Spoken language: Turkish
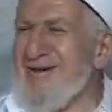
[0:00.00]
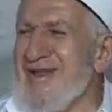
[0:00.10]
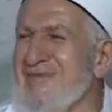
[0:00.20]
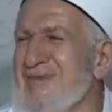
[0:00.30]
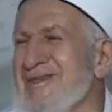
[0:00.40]

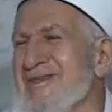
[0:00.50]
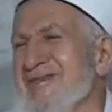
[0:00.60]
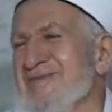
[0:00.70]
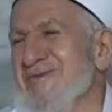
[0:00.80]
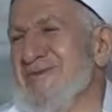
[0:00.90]
Efendimiz
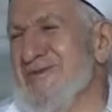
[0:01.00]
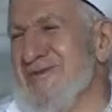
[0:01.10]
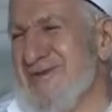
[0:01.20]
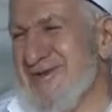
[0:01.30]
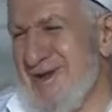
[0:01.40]
bunu
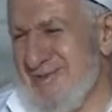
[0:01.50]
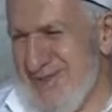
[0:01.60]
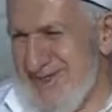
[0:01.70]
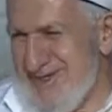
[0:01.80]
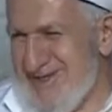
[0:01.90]

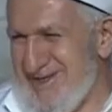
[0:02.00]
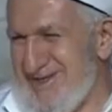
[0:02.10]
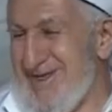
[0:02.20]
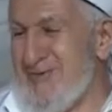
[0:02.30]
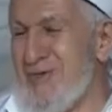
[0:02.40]
uygulatmış,
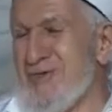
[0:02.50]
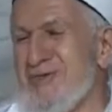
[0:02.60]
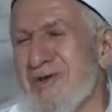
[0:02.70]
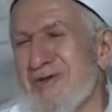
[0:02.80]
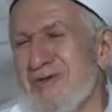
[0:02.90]

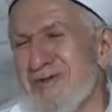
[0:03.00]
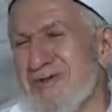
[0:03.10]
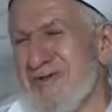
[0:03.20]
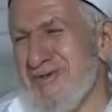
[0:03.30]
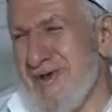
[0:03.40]
Müslümanlar bunu
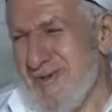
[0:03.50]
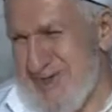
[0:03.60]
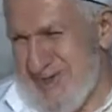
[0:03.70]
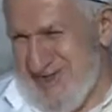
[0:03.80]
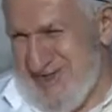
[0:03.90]

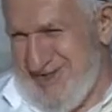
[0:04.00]
uygulamış.